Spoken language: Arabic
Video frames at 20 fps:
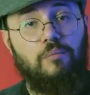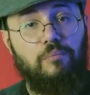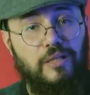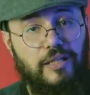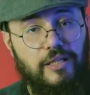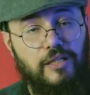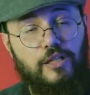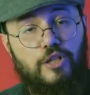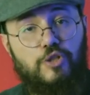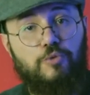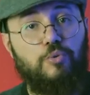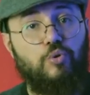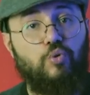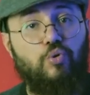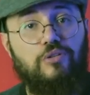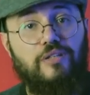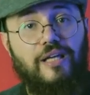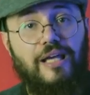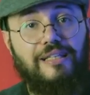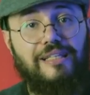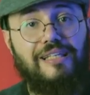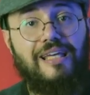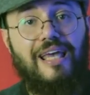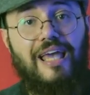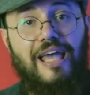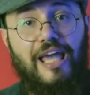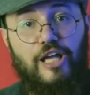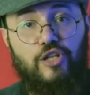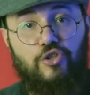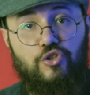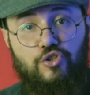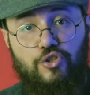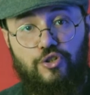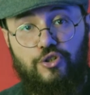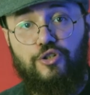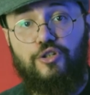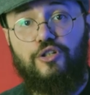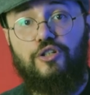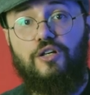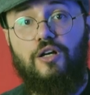بالانجلش بنقول تاني
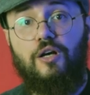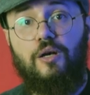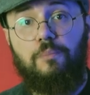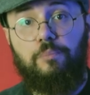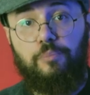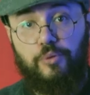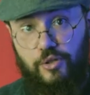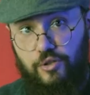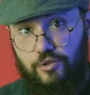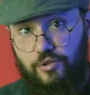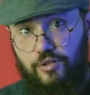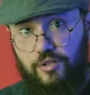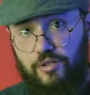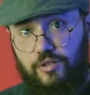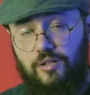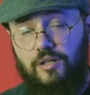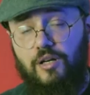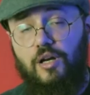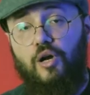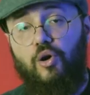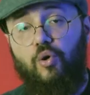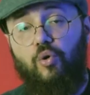interpreter